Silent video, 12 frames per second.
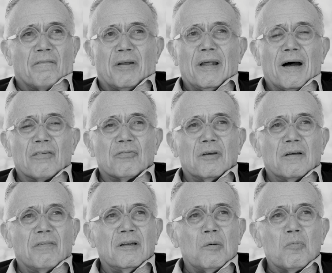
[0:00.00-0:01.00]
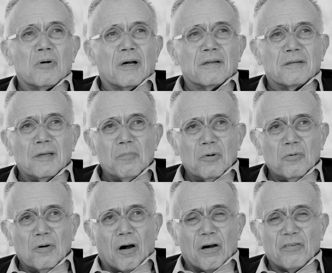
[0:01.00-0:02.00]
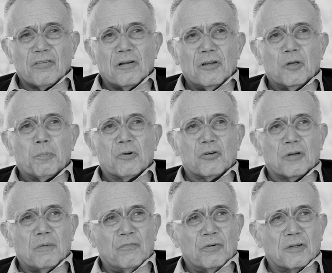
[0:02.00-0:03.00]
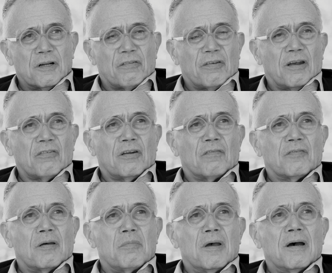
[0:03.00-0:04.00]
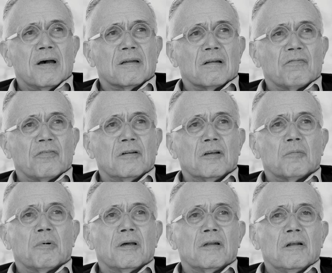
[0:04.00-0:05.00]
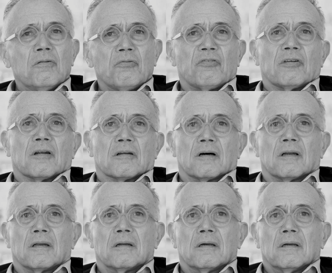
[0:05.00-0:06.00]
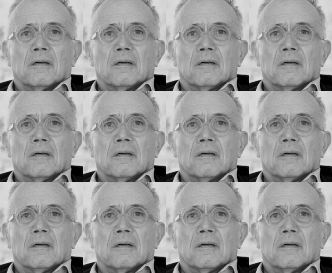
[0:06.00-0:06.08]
Wenn, er also, wenn Demokratie immer nur äußerlich beschrieben wird als Herrschaft der Mehrheit, dann verliert man ja die Lust daran